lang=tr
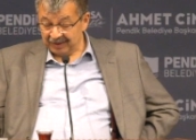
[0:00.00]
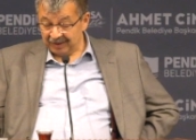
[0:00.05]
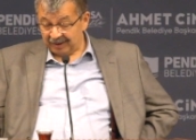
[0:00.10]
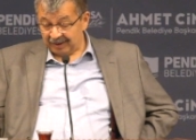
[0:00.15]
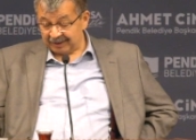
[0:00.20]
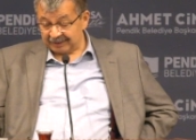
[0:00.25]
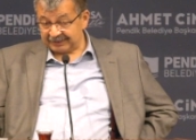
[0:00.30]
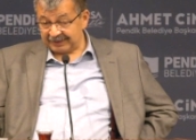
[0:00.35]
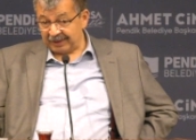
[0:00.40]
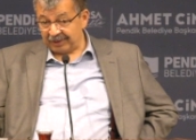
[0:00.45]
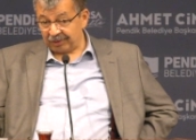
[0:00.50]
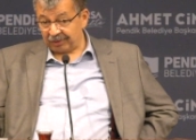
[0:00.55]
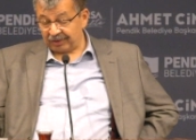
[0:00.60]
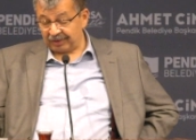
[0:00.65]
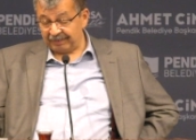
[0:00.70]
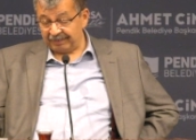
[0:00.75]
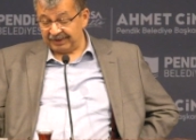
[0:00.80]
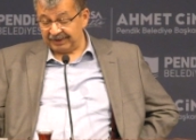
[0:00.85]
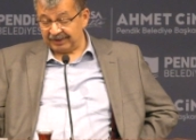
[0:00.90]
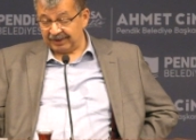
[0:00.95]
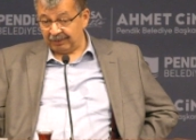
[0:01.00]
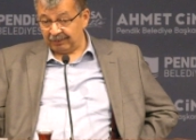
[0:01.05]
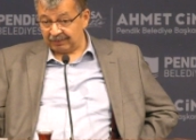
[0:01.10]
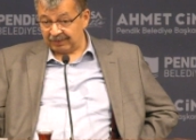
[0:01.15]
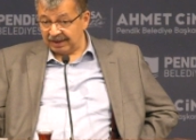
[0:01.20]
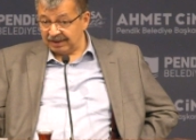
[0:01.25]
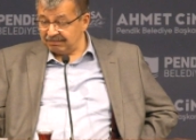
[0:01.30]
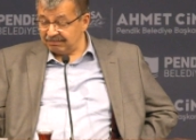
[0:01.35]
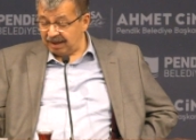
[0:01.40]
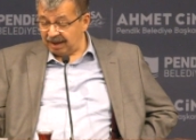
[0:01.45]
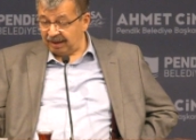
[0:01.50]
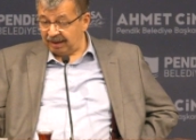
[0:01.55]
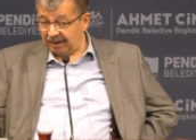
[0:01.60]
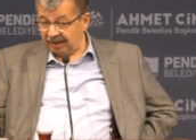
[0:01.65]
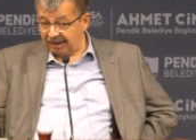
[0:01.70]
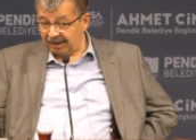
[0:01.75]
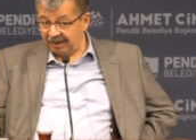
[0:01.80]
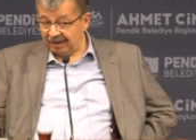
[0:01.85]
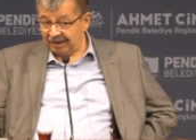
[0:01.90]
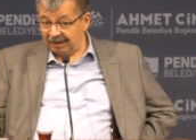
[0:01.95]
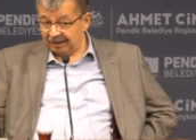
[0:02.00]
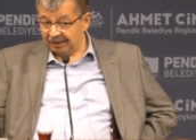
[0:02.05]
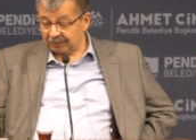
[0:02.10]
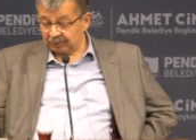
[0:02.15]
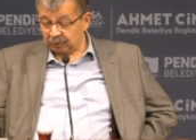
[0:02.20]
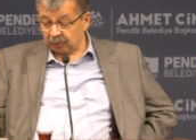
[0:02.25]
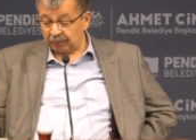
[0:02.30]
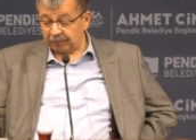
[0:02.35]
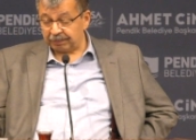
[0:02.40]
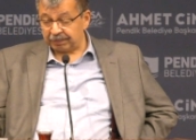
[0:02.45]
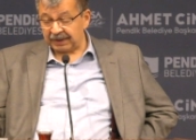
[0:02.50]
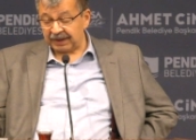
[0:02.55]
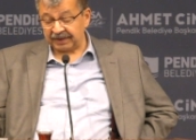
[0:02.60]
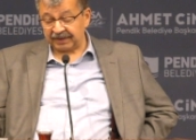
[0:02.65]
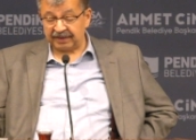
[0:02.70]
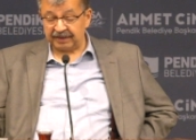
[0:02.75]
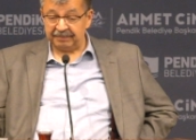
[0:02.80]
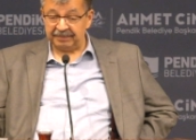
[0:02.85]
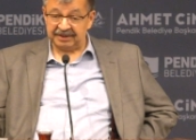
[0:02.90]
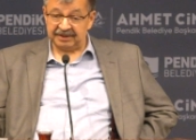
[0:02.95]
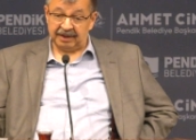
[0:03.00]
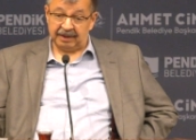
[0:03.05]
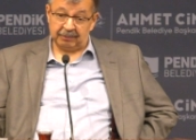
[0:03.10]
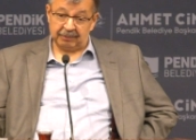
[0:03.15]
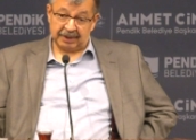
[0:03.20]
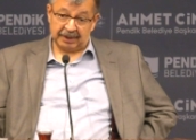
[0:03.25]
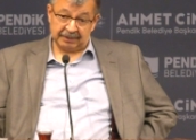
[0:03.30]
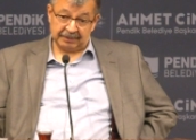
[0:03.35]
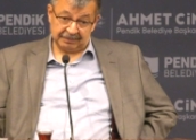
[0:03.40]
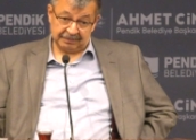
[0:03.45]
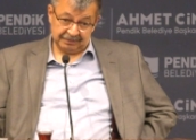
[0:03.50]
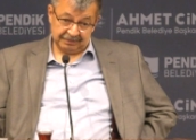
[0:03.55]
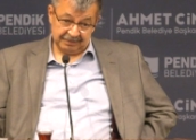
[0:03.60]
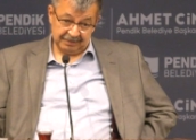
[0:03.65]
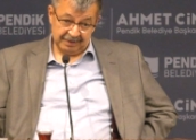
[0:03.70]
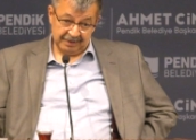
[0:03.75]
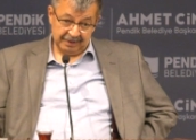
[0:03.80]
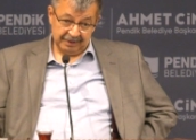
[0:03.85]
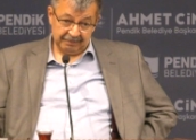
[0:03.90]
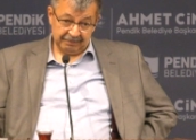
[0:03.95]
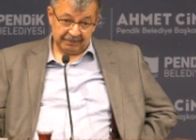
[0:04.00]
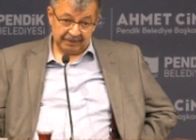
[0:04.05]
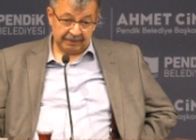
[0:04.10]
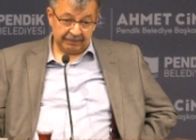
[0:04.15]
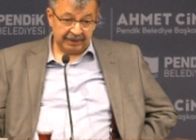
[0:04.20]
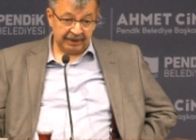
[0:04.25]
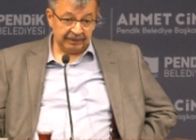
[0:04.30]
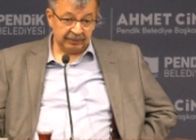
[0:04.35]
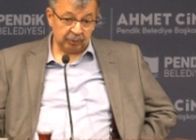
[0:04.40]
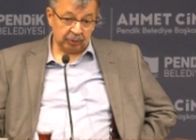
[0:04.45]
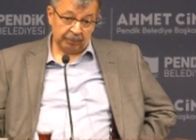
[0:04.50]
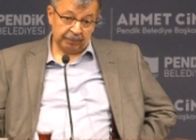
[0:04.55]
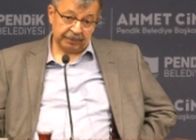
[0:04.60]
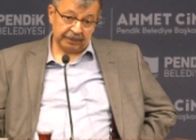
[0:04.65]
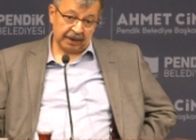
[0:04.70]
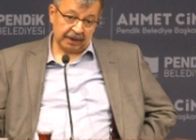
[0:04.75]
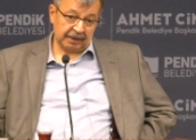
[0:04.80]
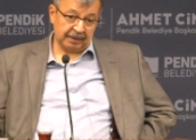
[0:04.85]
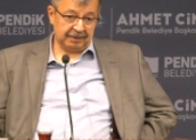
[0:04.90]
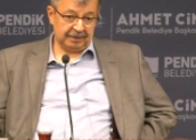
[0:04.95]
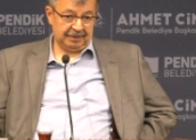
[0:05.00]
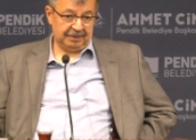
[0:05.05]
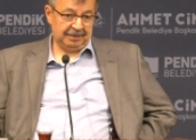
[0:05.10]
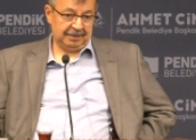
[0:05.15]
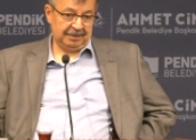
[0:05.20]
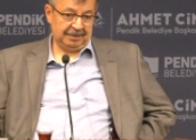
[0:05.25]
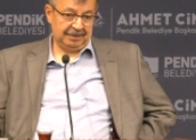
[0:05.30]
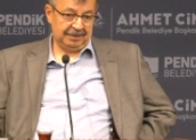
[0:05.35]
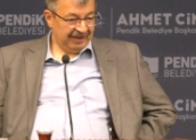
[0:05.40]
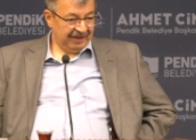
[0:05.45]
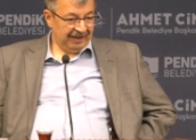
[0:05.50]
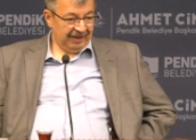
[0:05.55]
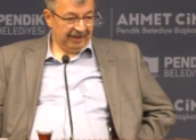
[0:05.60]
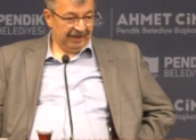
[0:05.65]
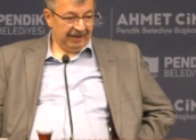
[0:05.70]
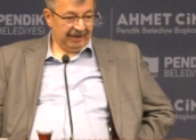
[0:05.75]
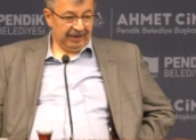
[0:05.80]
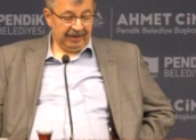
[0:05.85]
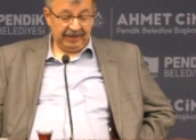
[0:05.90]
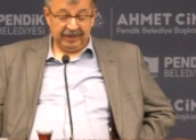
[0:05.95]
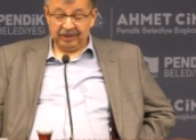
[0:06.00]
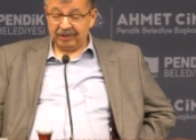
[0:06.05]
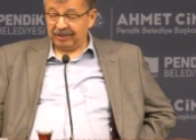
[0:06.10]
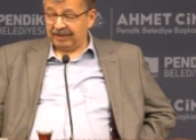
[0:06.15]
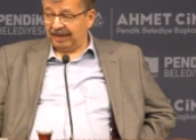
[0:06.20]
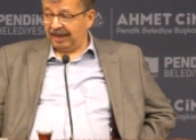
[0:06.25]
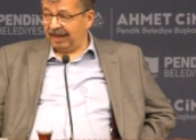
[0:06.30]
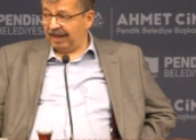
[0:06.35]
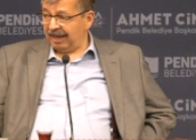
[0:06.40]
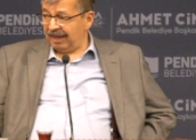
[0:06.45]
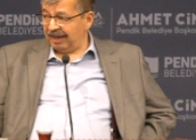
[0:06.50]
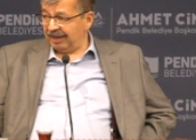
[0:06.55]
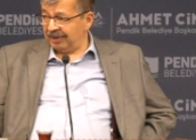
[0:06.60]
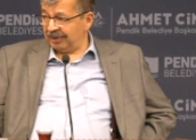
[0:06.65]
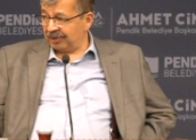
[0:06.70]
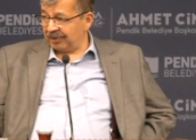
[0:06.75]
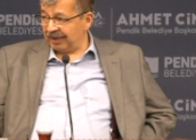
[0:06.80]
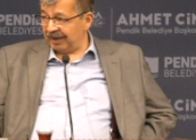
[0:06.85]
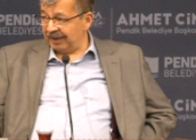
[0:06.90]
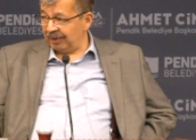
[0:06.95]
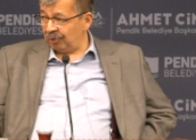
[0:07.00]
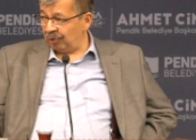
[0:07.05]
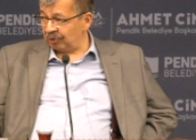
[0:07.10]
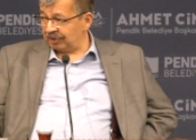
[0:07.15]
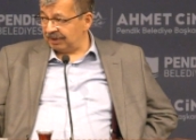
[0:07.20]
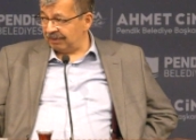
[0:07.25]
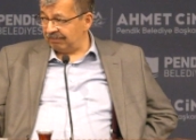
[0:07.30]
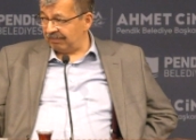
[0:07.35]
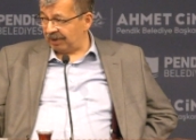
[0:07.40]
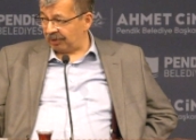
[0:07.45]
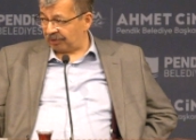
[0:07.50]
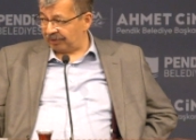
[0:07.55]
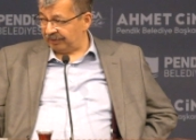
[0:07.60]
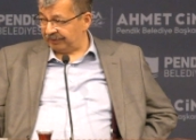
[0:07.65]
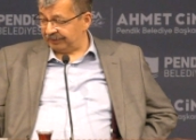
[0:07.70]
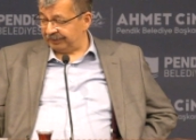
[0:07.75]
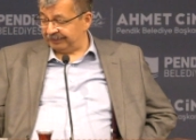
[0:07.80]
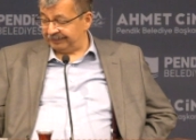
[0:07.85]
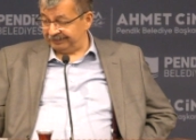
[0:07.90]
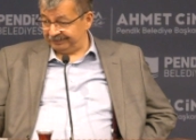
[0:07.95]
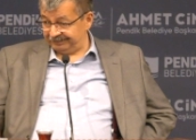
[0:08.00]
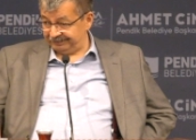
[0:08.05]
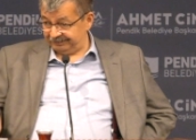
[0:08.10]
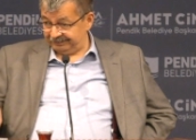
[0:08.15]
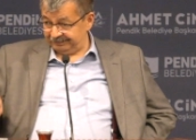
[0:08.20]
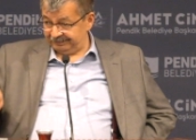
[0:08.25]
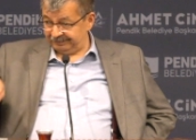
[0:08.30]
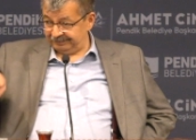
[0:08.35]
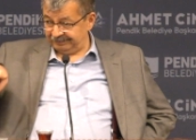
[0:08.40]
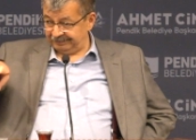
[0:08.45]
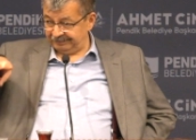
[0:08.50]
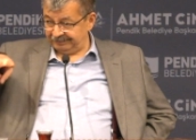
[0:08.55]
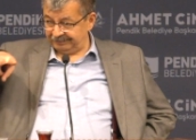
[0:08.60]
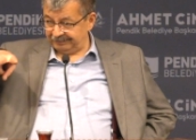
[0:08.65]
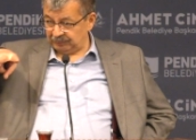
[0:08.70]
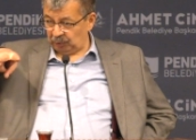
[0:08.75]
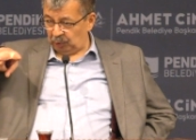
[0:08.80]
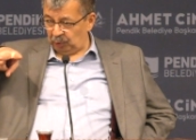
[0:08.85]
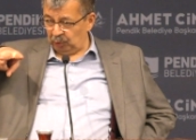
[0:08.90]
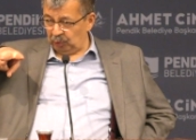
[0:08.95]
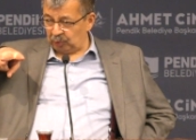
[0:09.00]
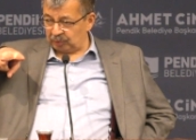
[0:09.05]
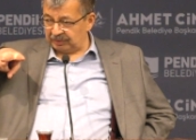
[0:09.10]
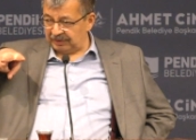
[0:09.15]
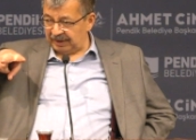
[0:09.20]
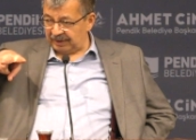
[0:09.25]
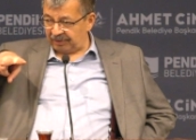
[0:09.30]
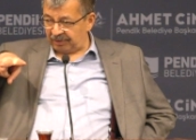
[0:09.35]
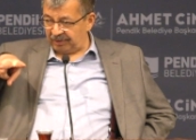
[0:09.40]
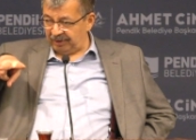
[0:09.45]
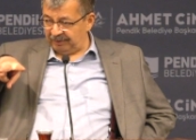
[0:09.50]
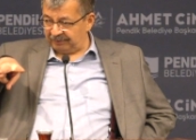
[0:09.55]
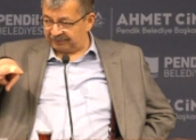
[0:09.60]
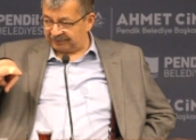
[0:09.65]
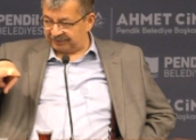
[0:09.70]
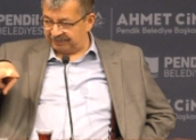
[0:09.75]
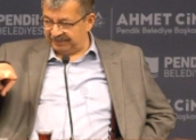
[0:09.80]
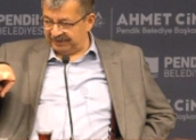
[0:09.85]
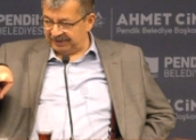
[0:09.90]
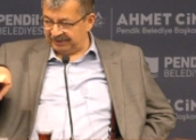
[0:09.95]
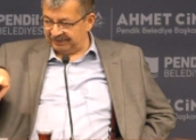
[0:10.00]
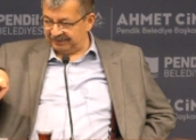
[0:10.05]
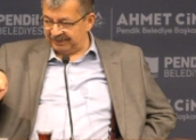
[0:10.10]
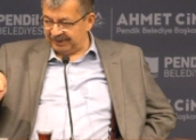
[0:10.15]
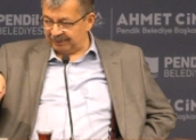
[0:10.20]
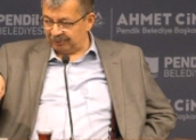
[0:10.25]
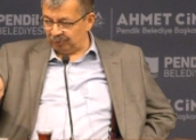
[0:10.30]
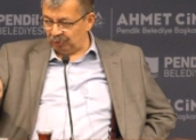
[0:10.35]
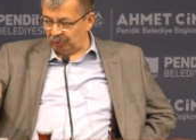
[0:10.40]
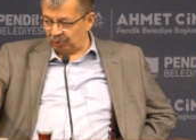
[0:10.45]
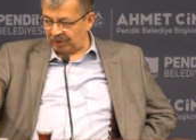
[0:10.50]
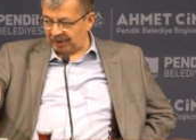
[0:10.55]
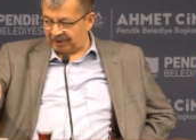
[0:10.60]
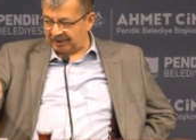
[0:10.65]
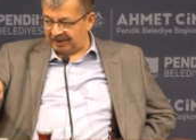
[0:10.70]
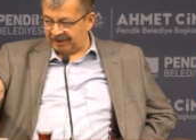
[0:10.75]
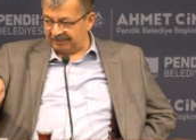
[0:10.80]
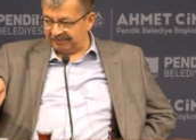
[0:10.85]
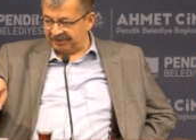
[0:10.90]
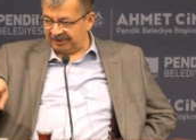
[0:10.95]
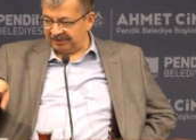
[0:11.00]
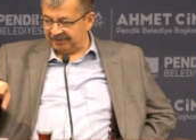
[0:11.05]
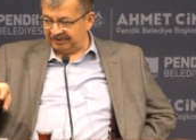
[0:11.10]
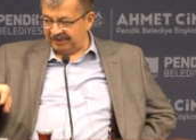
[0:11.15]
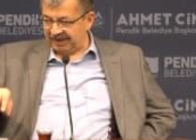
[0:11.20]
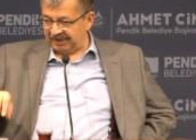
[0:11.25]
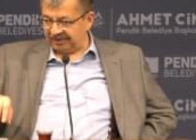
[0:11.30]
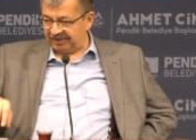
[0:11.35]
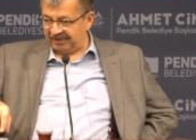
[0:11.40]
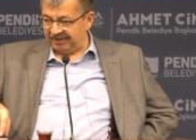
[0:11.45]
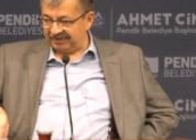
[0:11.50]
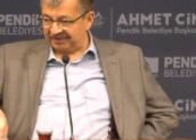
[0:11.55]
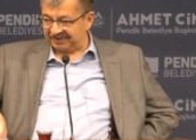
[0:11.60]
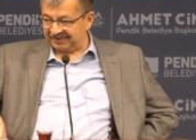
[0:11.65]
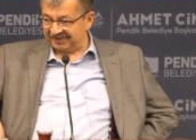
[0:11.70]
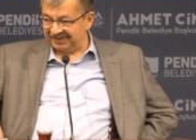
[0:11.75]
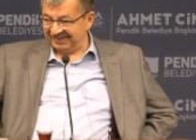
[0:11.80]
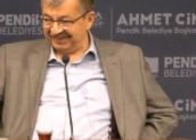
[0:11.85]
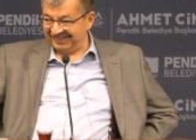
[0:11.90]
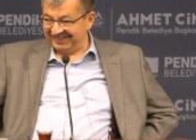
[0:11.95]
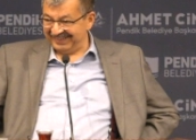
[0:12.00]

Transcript: Ateş gibi davranma, toprak gibi davran. Baban toprak. İşte hikaye oradan başladı. Oluklar çift, birinden nur akar, birinden kir.